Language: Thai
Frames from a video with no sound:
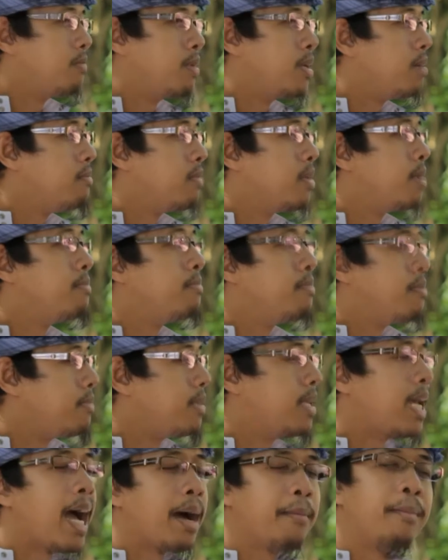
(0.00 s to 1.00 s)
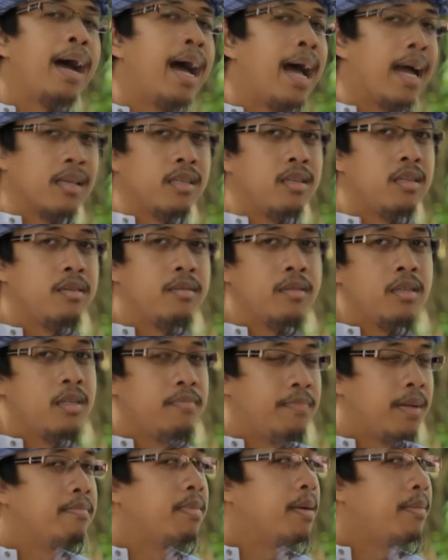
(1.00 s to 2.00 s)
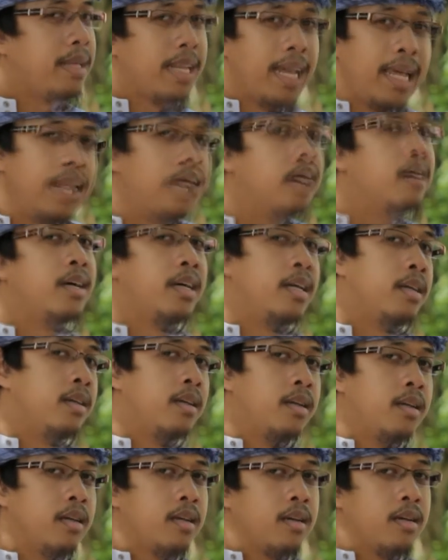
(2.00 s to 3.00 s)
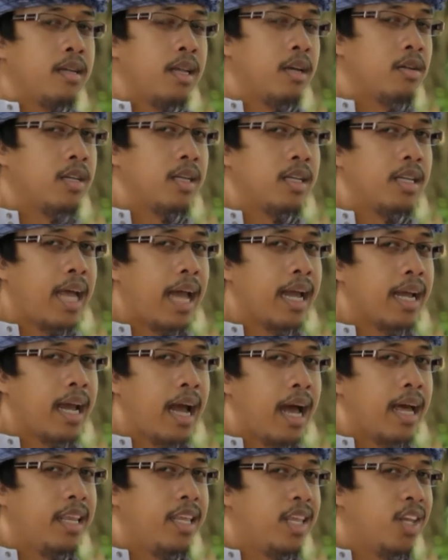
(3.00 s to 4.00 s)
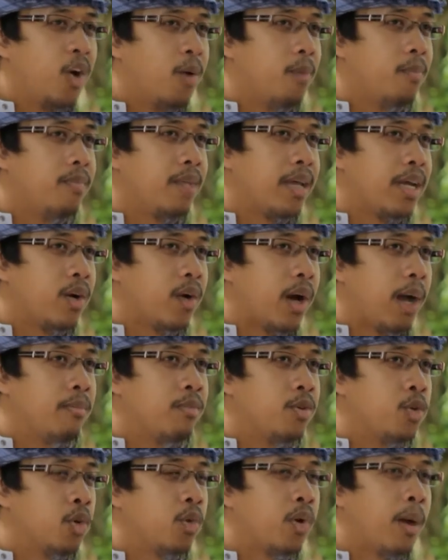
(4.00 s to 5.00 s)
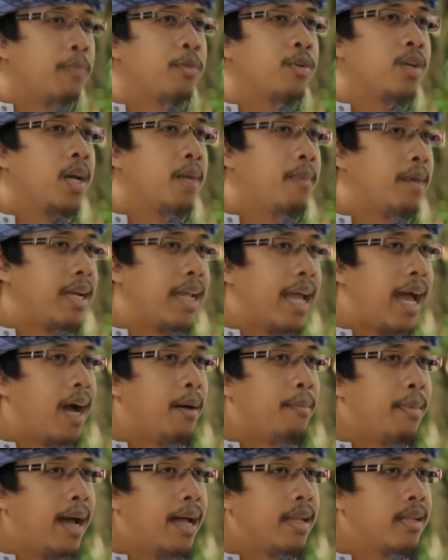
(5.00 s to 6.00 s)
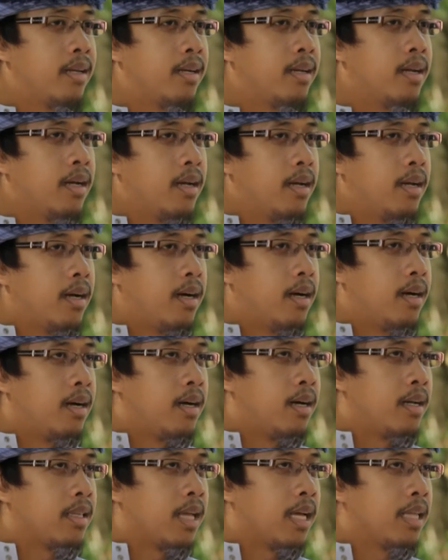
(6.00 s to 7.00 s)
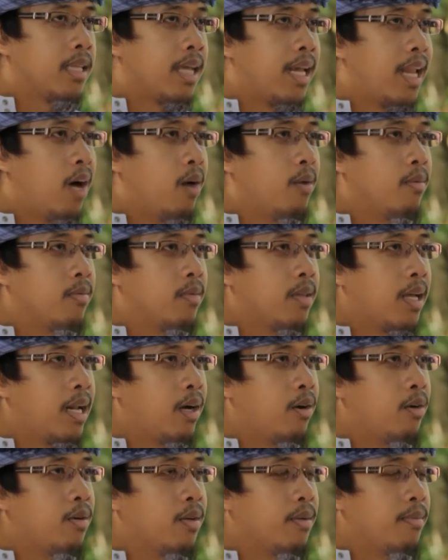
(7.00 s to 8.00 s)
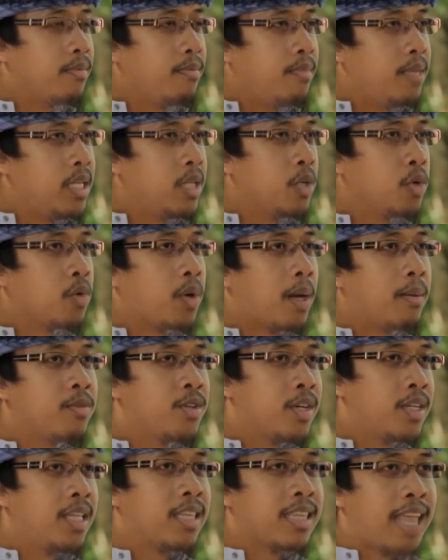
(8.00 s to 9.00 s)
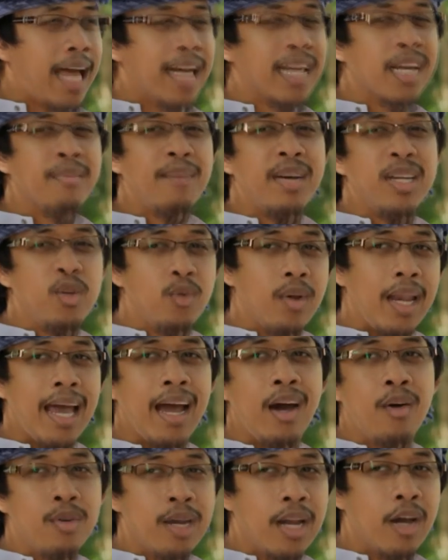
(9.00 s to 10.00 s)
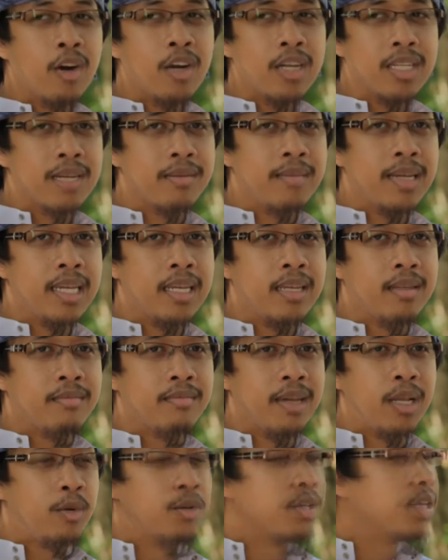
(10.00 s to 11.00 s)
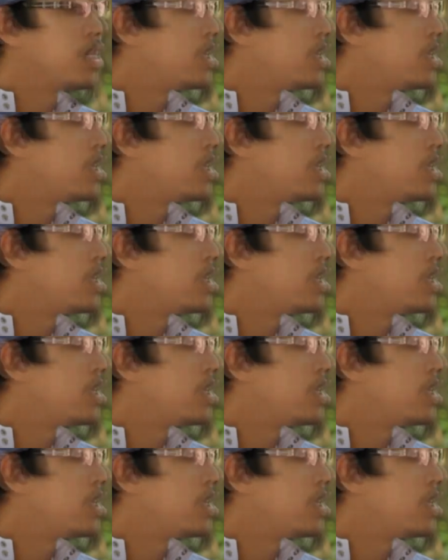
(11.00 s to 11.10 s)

มันมันยากมากถึงถึงเป็นไปไม่ได้เลย เราจะได้ค่านิยมได้ความชุดความเชื่อบางอย่างมา ซึ่งถ้าถ้าเราถ้าเรา มีชุดความเชื่อที่ต้านกับมันอยู่แล้ว เราก็จะไม่ไม่รู้